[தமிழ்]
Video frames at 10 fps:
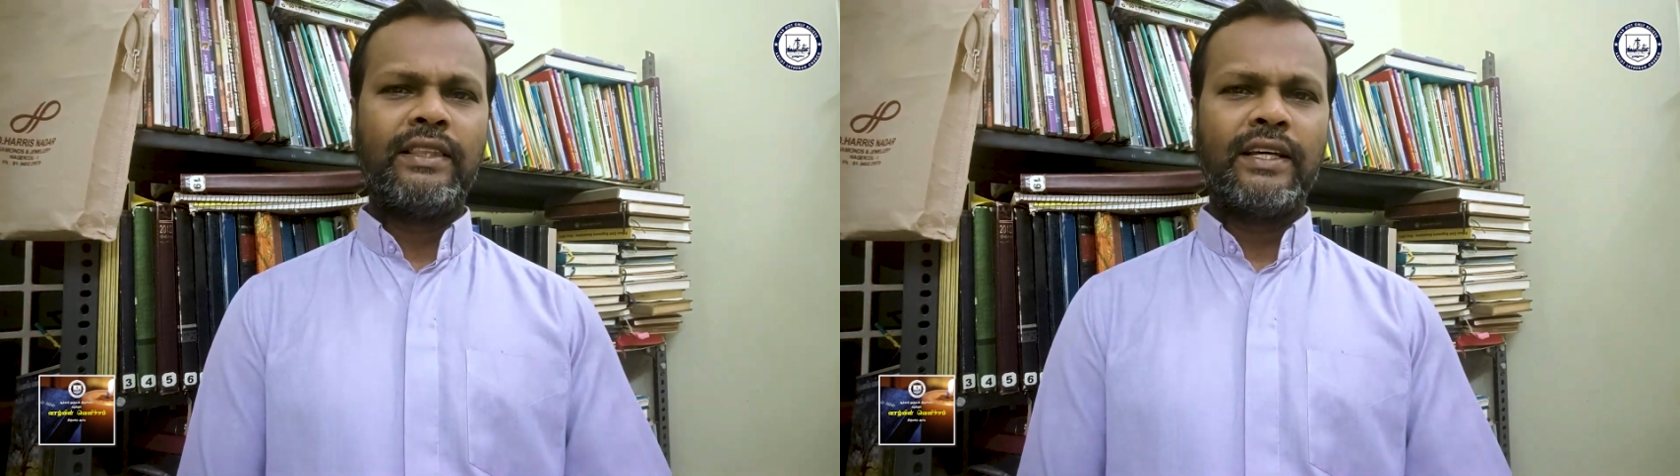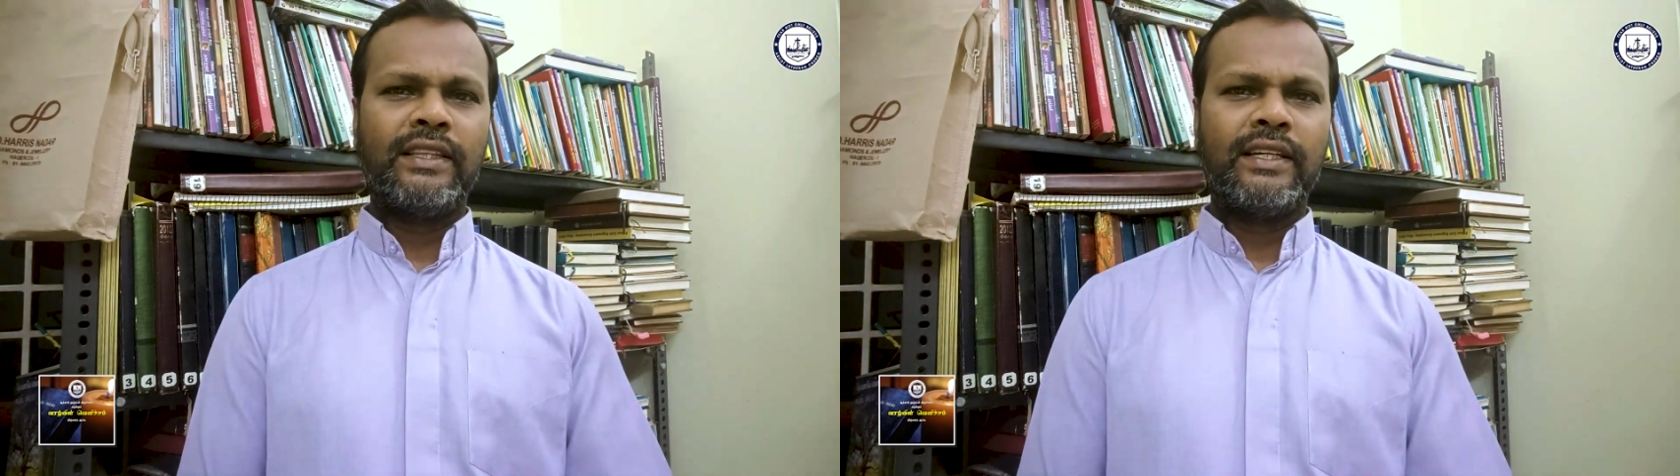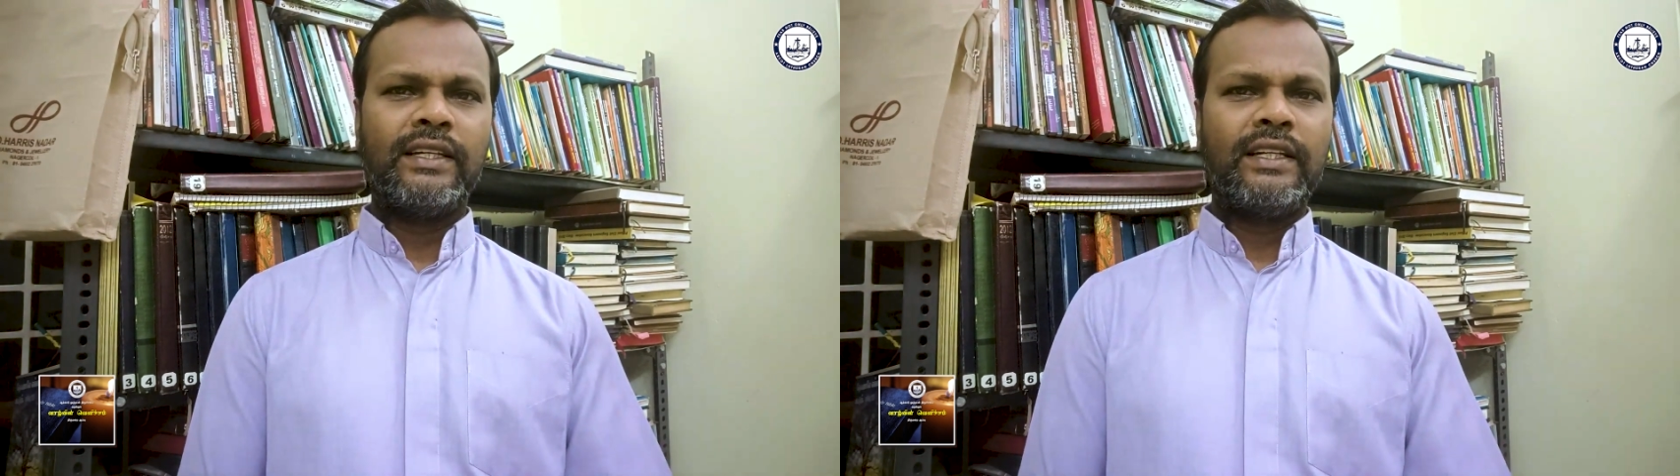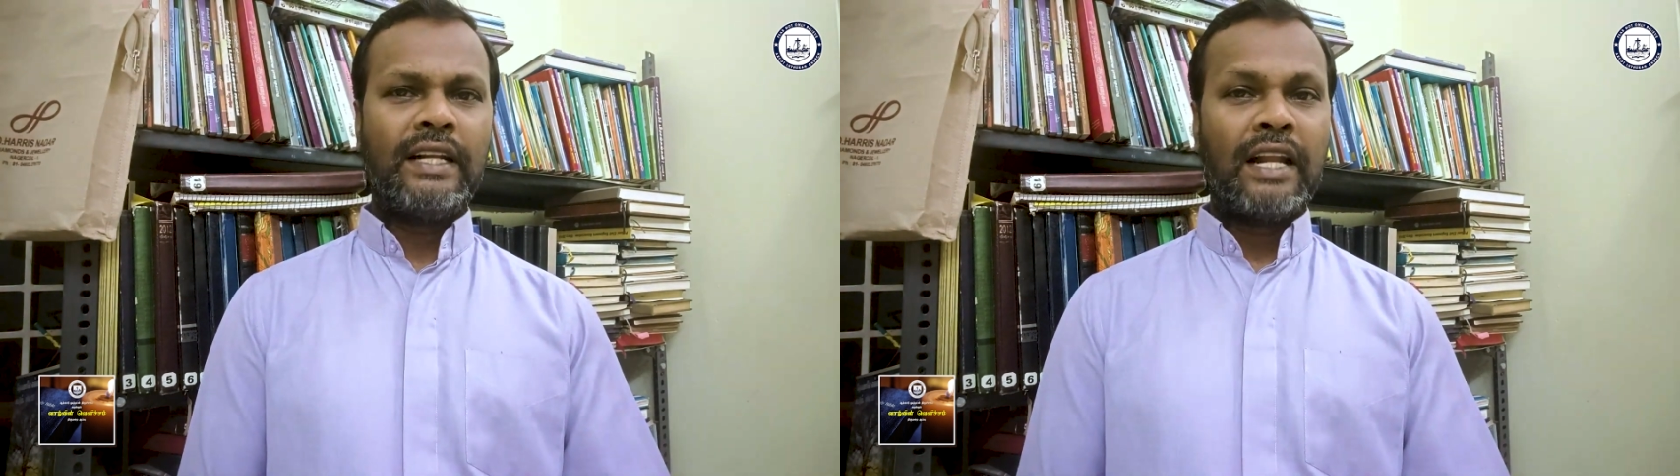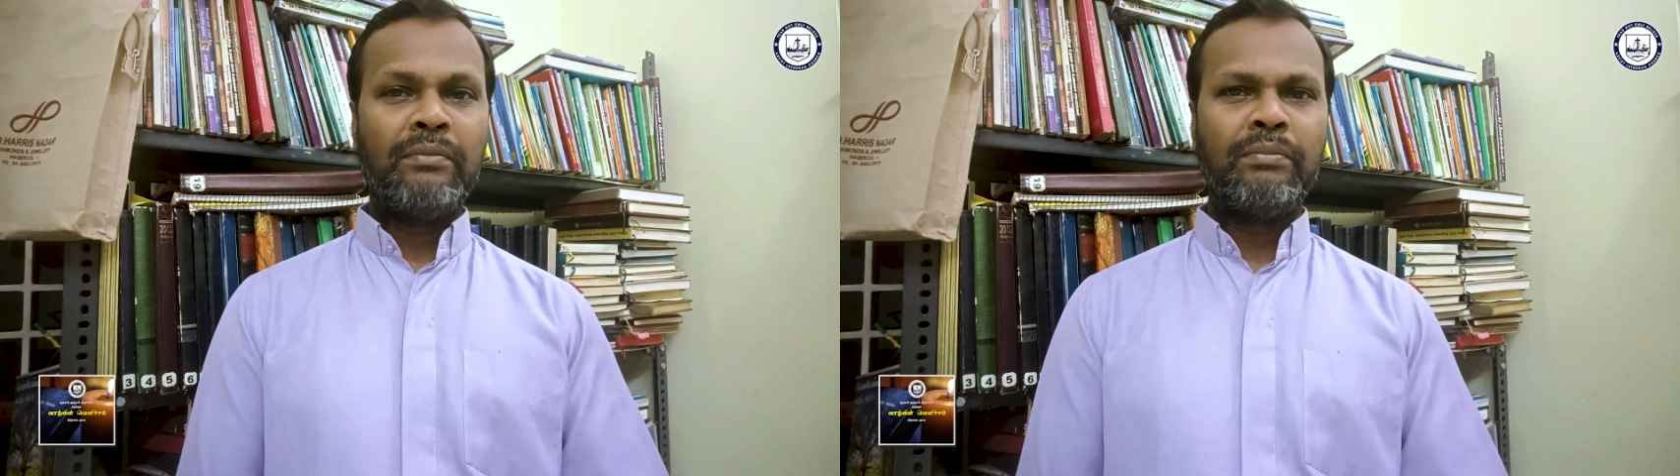தந்த
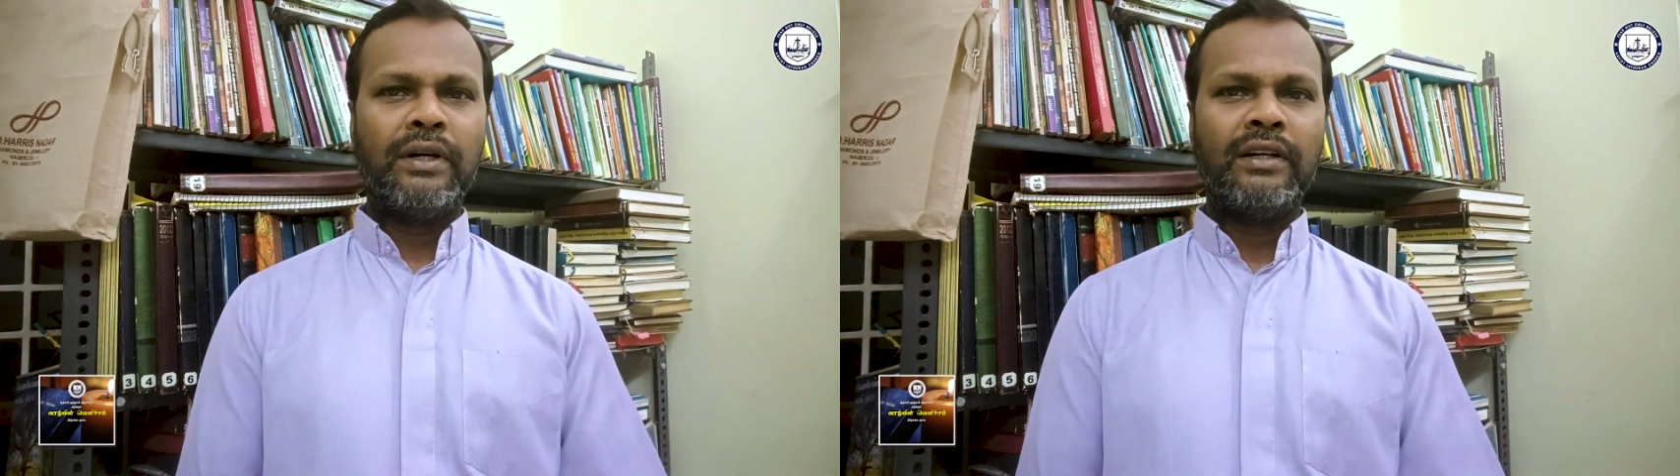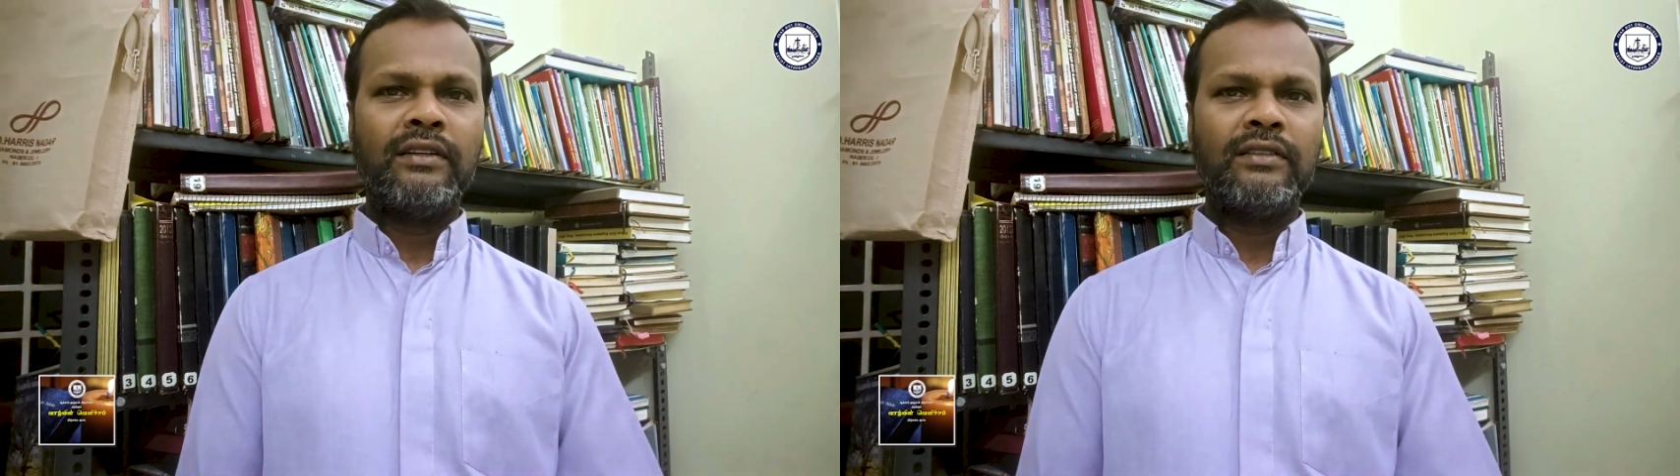நண்பர்